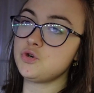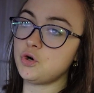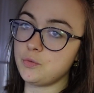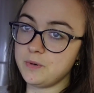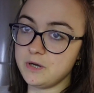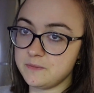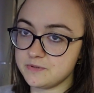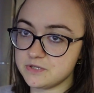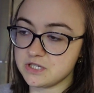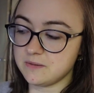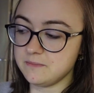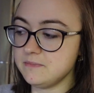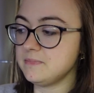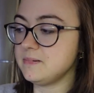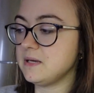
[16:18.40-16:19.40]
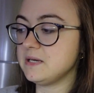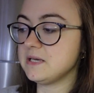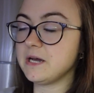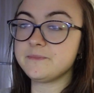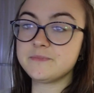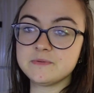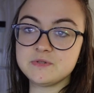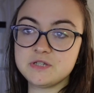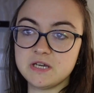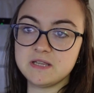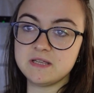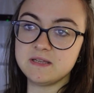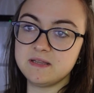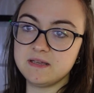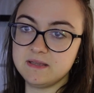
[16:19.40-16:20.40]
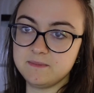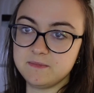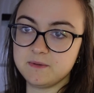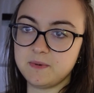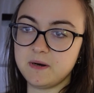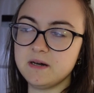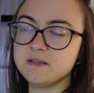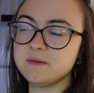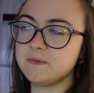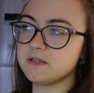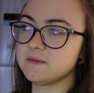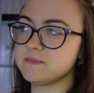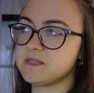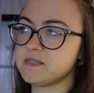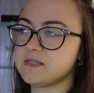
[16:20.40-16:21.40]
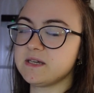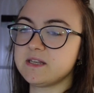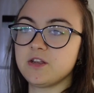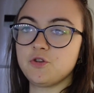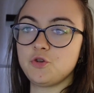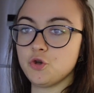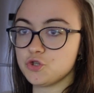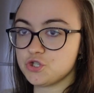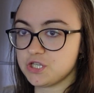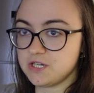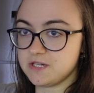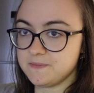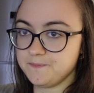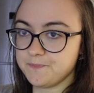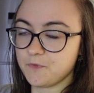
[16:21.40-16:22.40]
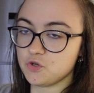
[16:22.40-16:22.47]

Çorba yapacağım. Yaptığım şeyleri dediğim gibi adım adım sizlere da gösteririm.